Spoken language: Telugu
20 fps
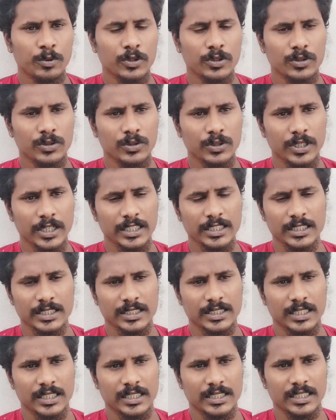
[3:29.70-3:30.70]
ఈ పొట్టు ఏం
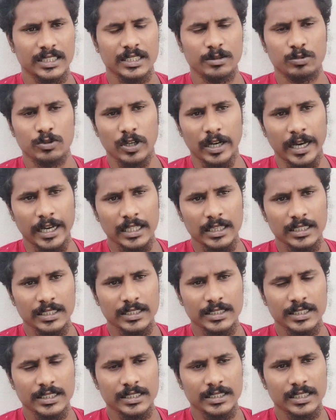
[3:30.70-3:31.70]
చేస్తారంటే ఇప్పుడు ఆయిల్
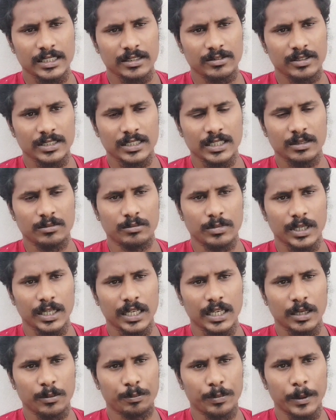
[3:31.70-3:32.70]
చేసిన తర్వాత
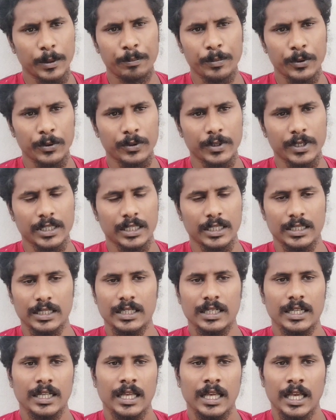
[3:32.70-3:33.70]
మిగిలిన పిప్పి ఉంటుంది
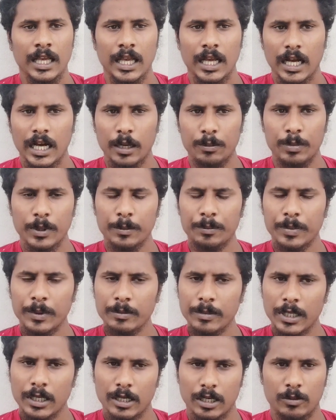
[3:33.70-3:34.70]
కదా ఆ
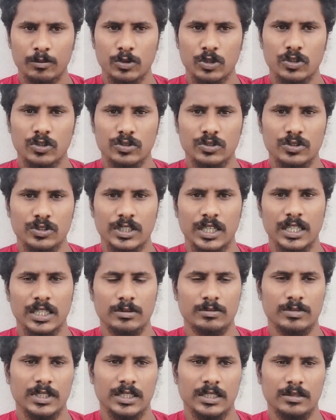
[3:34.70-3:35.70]
పిప్పి మనం అమ్ముకోవచ్చు
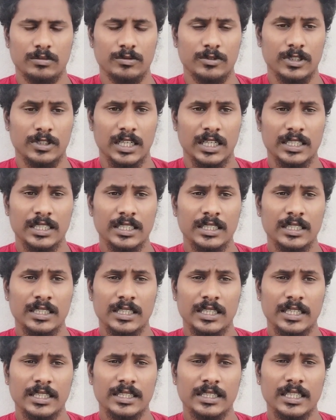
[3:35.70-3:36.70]
దాదాపు దాదాపు అది
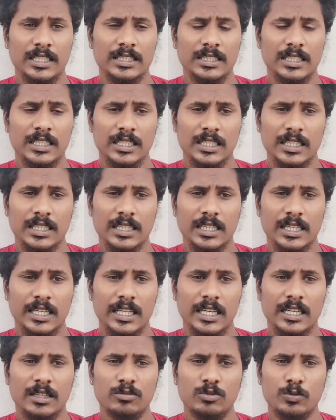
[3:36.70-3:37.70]
ఎంతంత
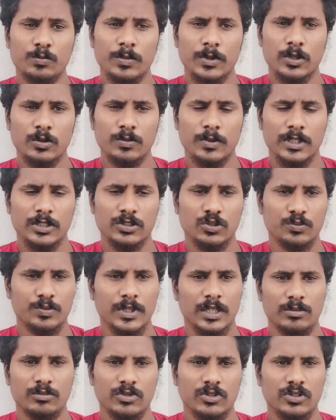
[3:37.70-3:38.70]
కిలోకి ముప్పై రూపాయల
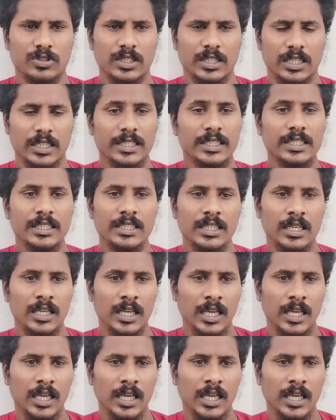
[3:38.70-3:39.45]
చొప్పున అమ్ముకున్నా కానీ